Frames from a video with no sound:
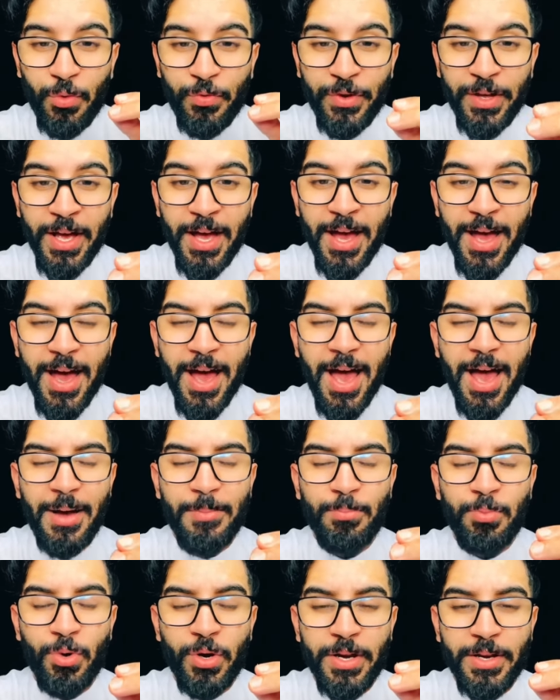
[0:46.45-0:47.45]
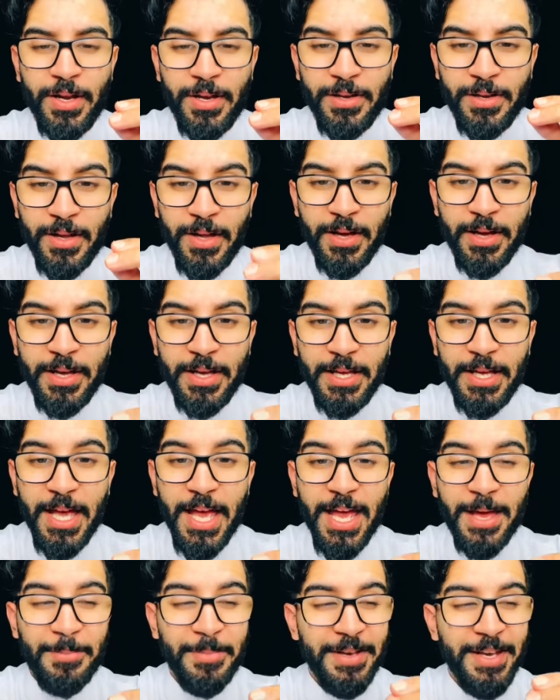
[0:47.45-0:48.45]
فيها أحب إلى الله
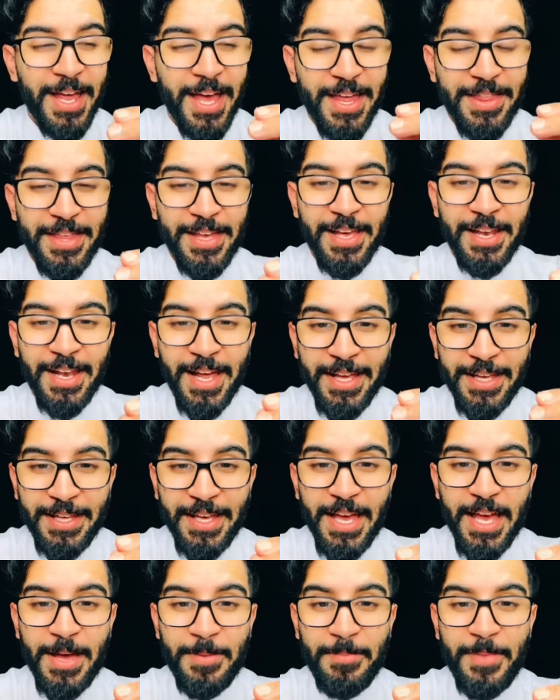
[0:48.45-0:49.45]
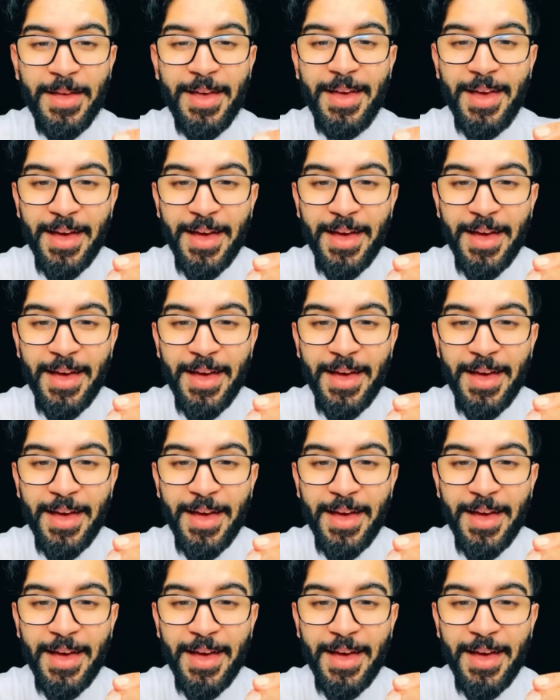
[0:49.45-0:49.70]
من هذه الأيام